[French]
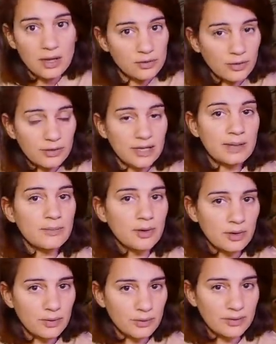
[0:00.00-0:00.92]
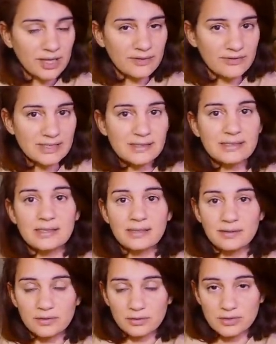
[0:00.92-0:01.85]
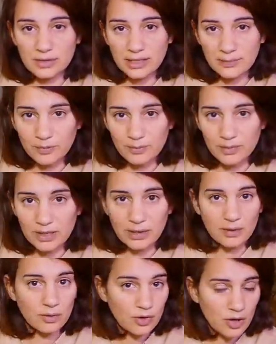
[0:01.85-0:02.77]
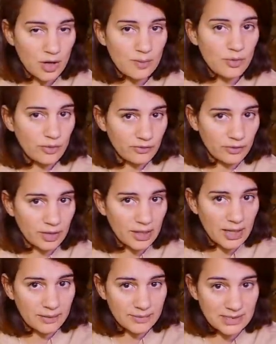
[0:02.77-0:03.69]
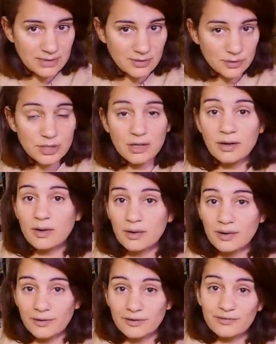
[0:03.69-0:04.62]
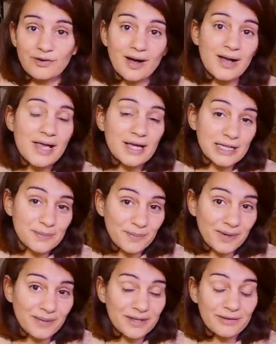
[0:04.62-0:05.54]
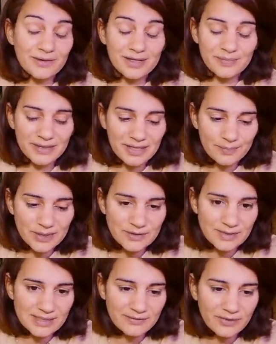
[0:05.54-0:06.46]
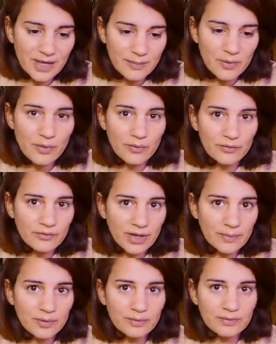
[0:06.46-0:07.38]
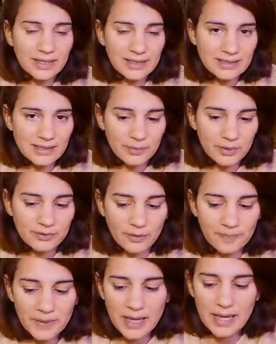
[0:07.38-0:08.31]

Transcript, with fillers: tranquillement, on investit dans une crypto-monnaie comme le ferait un business angel. Encore une fois, je me permets de le répéter parce que c'est vraiment, vraiment très important.